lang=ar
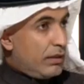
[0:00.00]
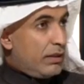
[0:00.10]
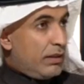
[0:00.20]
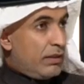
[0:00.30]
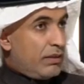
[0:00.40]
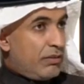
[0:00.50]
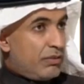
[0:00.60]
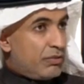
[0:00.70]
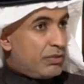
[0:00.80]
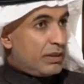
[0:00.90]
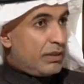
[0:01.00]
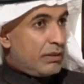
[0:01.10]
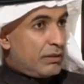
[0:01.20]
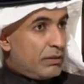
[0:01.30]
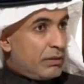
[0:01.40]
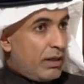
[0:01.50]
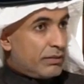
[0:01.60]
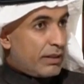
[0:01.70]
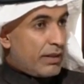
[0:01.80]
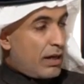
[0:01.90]
آه، في
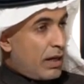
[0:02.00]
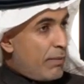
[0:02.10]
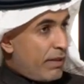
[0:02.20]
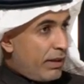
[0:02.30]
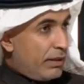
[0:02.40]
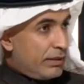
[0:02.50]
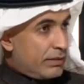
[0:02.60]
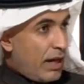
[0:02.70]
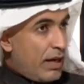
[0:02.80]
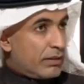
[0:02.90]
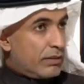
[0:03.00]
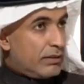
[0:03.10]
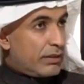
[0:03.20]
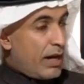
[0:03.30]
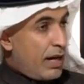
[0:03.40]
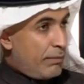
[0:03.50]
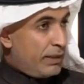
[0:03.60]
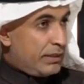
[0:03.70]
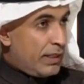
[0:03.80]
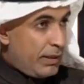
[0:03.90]
صداقة مثلا انتهت انتقال
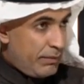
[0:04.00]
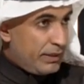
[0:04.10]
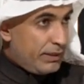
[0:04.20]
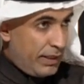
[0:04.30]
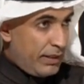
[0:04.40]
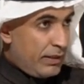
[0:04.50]
مدينة إلى مدينة